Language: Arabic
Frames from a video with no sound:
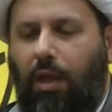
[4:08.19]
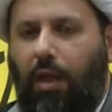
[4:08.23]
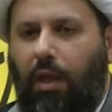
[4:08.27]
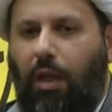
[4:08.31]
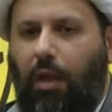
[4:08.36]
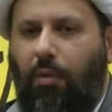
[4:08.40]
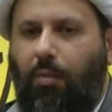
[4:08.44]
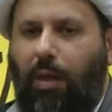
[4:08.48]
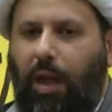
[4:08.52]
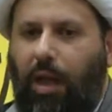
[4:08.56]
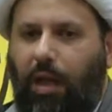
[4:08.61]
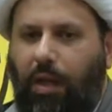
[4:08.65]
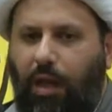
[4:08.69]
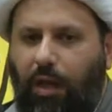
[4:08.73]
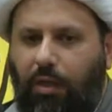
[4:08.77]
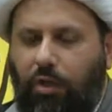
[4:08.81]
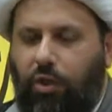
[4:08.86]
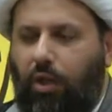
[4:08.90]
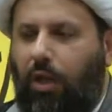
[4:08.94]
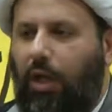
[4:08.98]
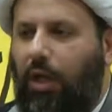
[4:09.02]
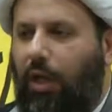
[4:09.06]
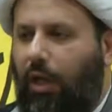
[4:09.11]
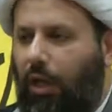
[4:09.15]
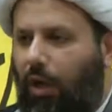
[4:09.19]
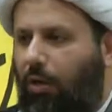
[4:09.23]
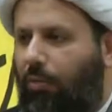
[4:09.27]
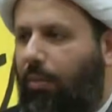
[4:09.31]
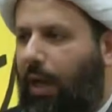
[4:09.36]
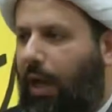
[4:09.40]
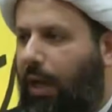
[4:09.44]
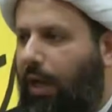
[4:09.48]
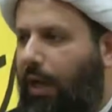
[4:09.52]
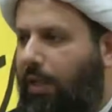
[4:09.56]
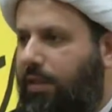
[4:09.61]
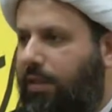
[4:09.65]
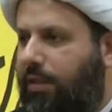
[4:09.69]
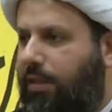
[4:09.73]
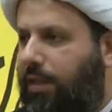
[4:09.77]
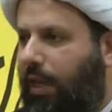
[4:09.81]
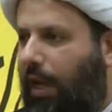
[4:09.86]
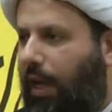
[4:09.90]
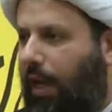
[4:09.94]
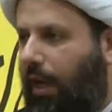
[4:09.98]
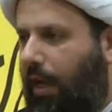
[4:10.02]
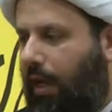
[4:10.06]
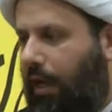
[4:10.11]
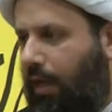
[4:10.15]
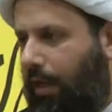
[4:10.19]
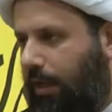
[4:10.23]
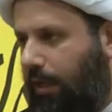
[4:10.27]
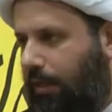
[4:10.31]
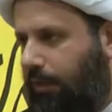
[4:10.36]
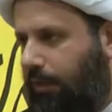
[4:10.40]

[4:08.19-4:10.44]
لما يجري اليوم على الساحة